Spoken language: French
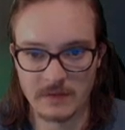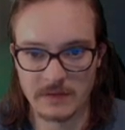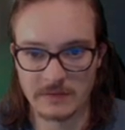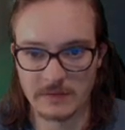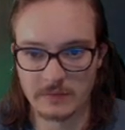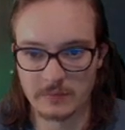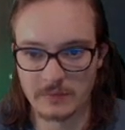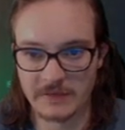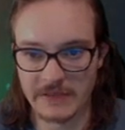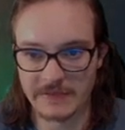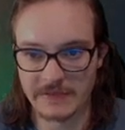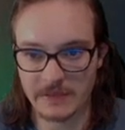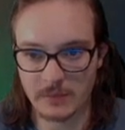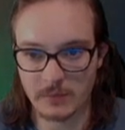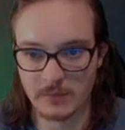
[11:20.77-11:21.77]
Surtout que ça,
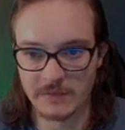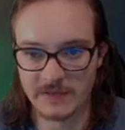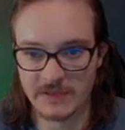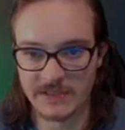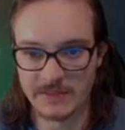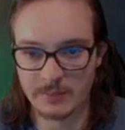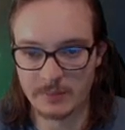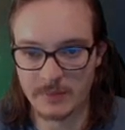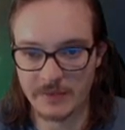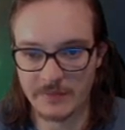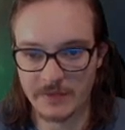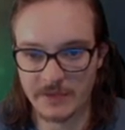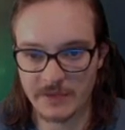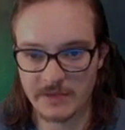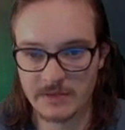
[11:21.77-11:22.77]
c'est aussi des bombes
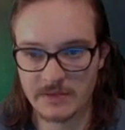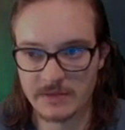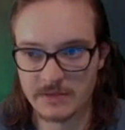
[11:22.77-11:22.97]
infinies.